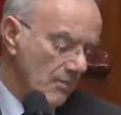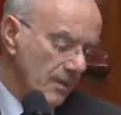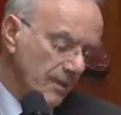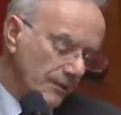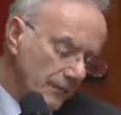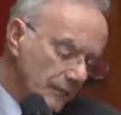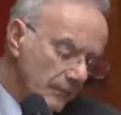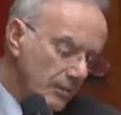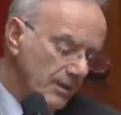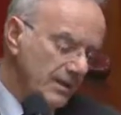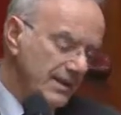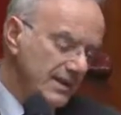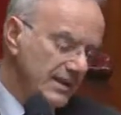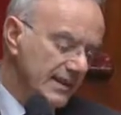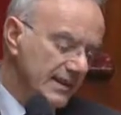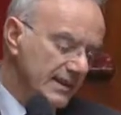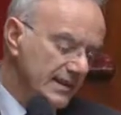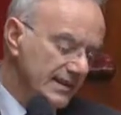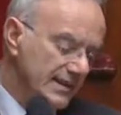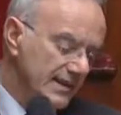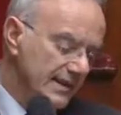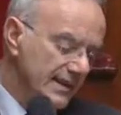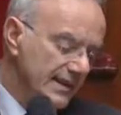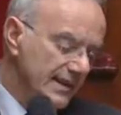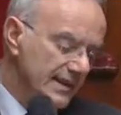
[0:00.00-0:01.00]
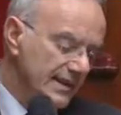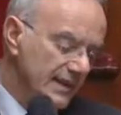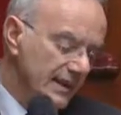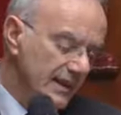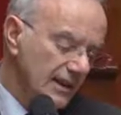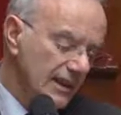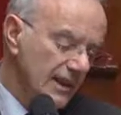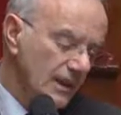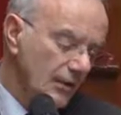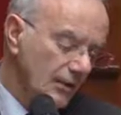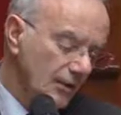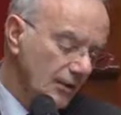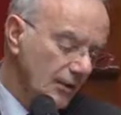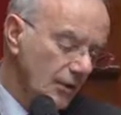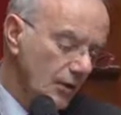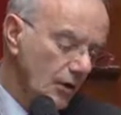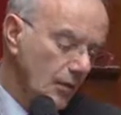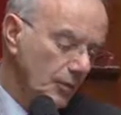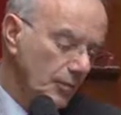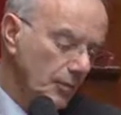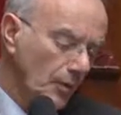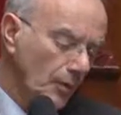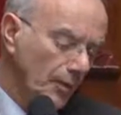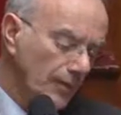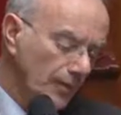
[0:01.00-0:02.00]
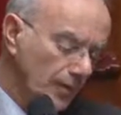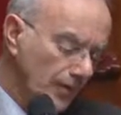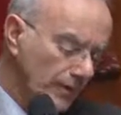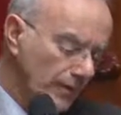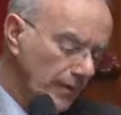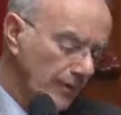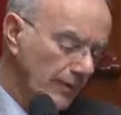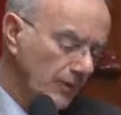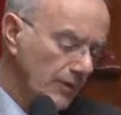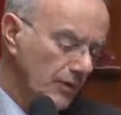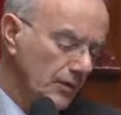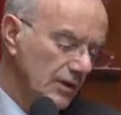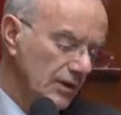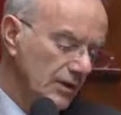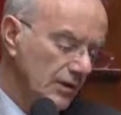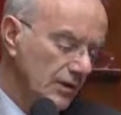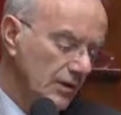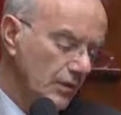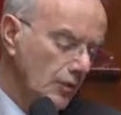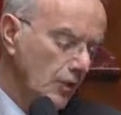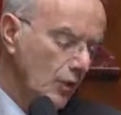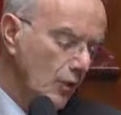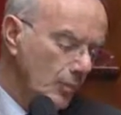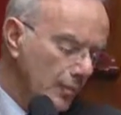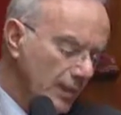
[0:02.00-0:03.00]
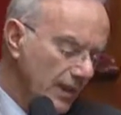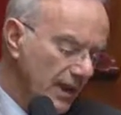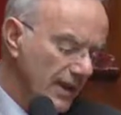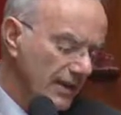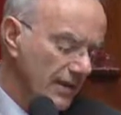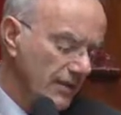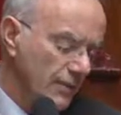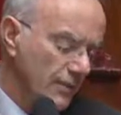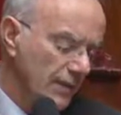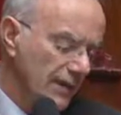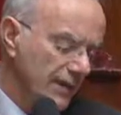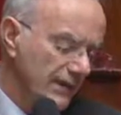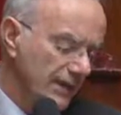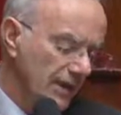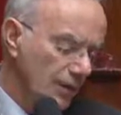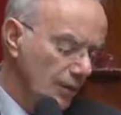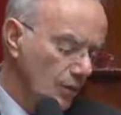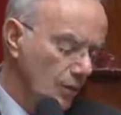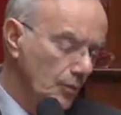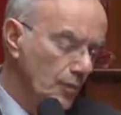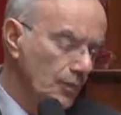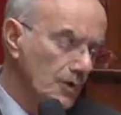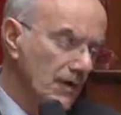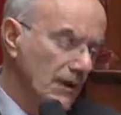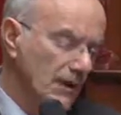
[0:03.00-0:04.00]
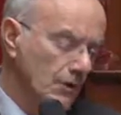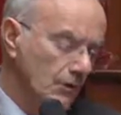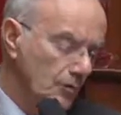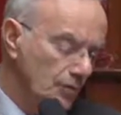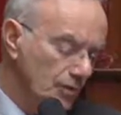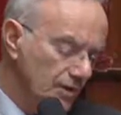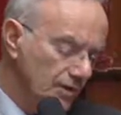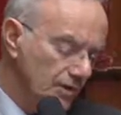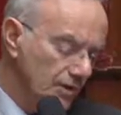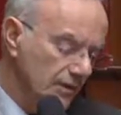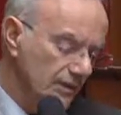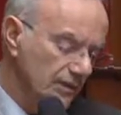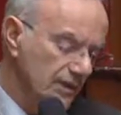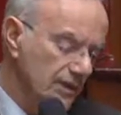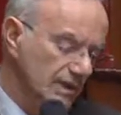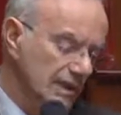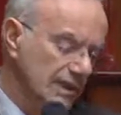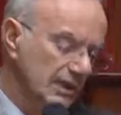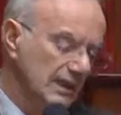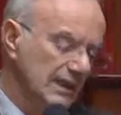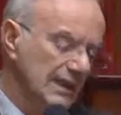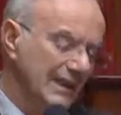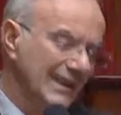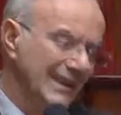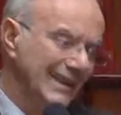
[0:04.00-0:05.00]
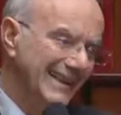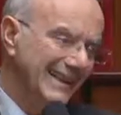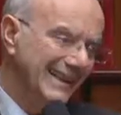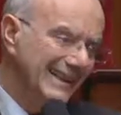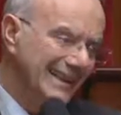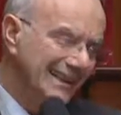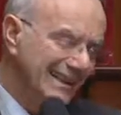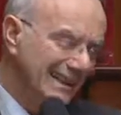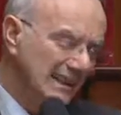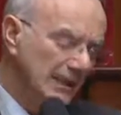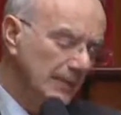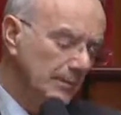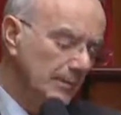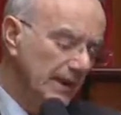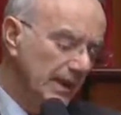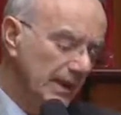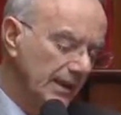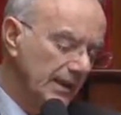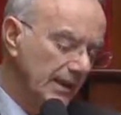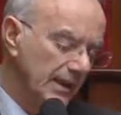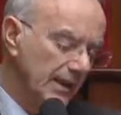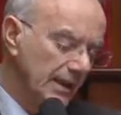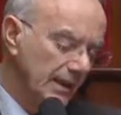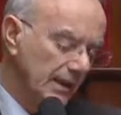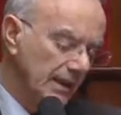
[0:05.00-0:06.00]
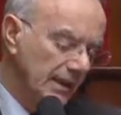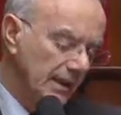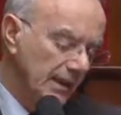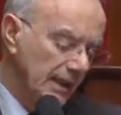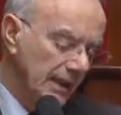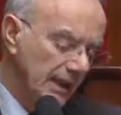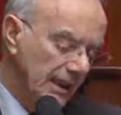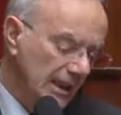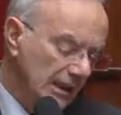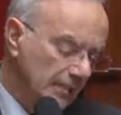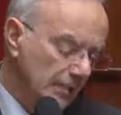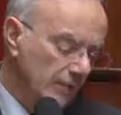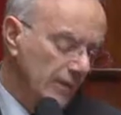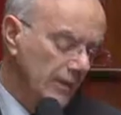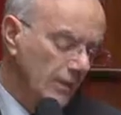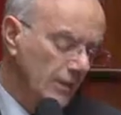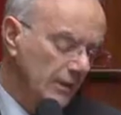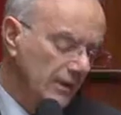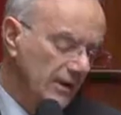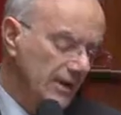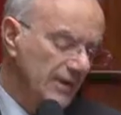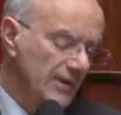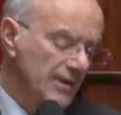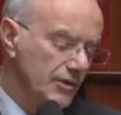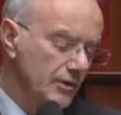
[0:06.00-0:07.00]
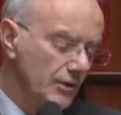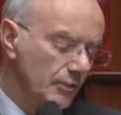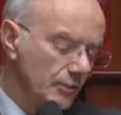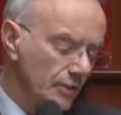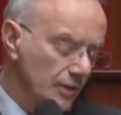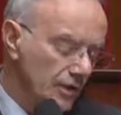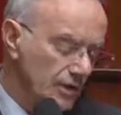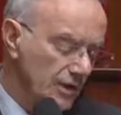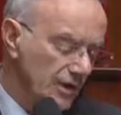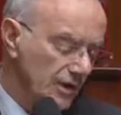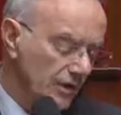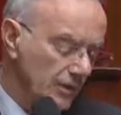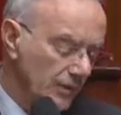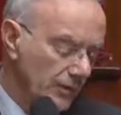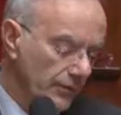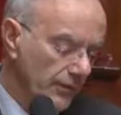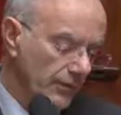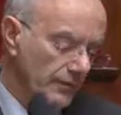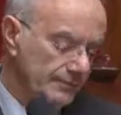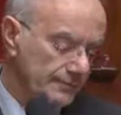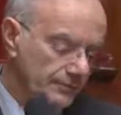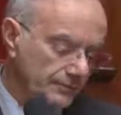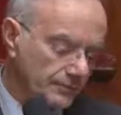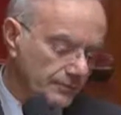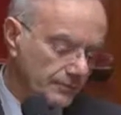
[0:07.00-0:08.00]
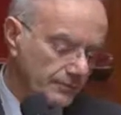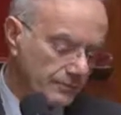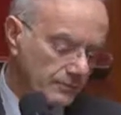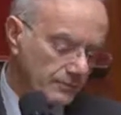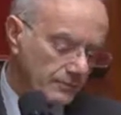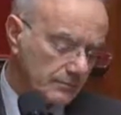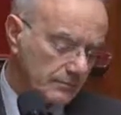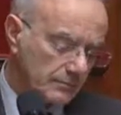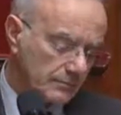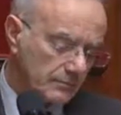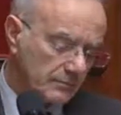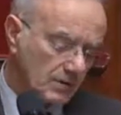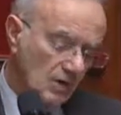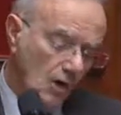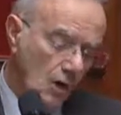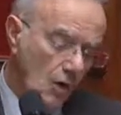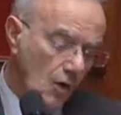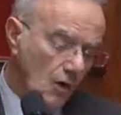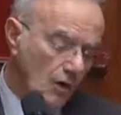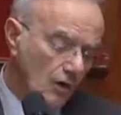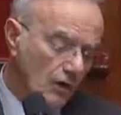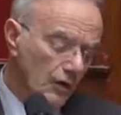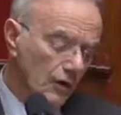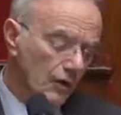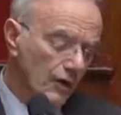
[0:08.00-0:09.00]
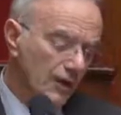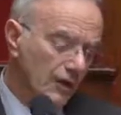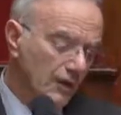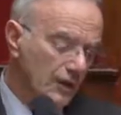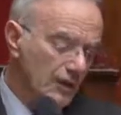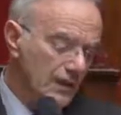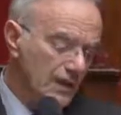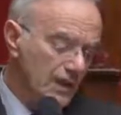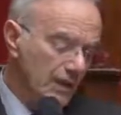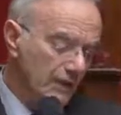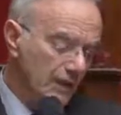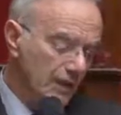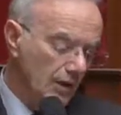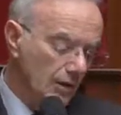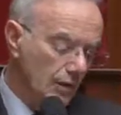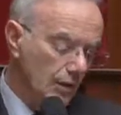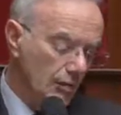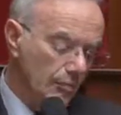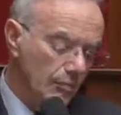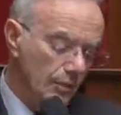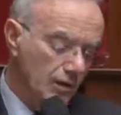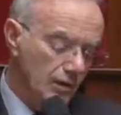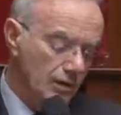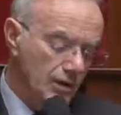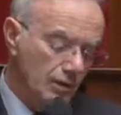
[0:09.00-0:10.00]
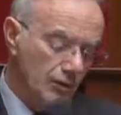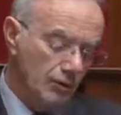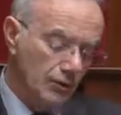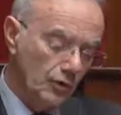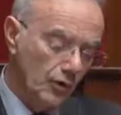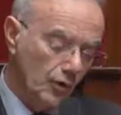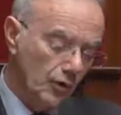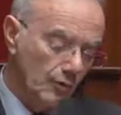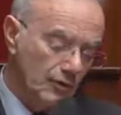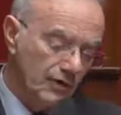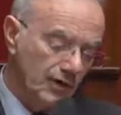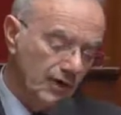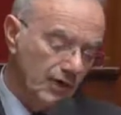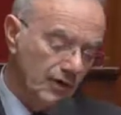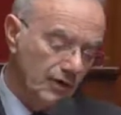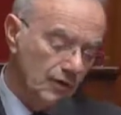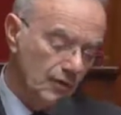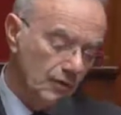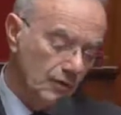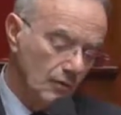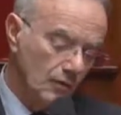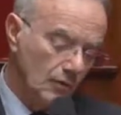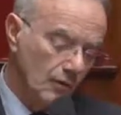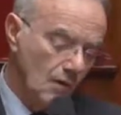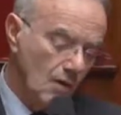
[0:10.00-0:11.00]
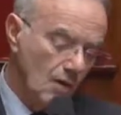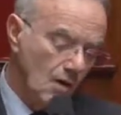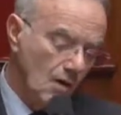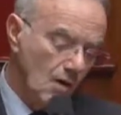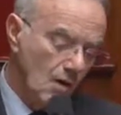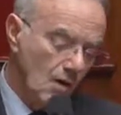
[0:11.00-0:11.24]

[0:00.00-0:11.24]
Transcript: Mais vous brisez ainsi des années d'efforts pour faire vivre une coopération intercommunale consentie, équilibrée et productrice de projets innovants en cohérence avec le projet d'une Europe des régions,